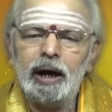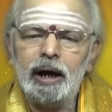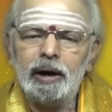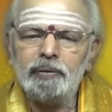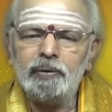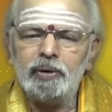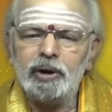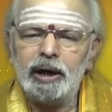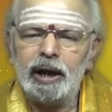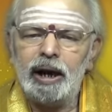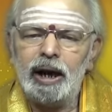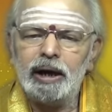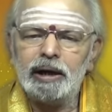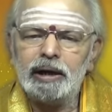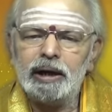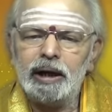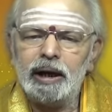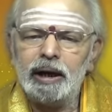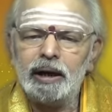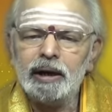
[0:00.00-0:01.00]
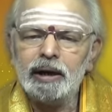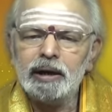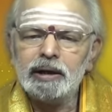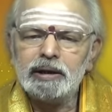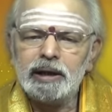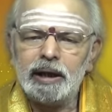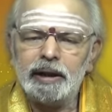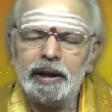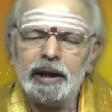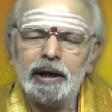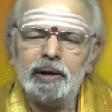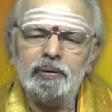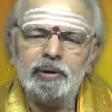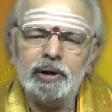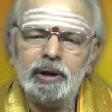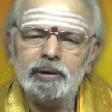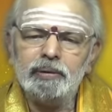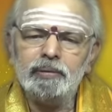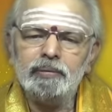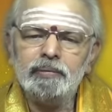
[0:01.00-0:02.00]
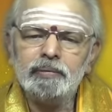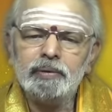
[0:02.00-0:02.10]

అందులో ఎలాంటి సందేహం లేదు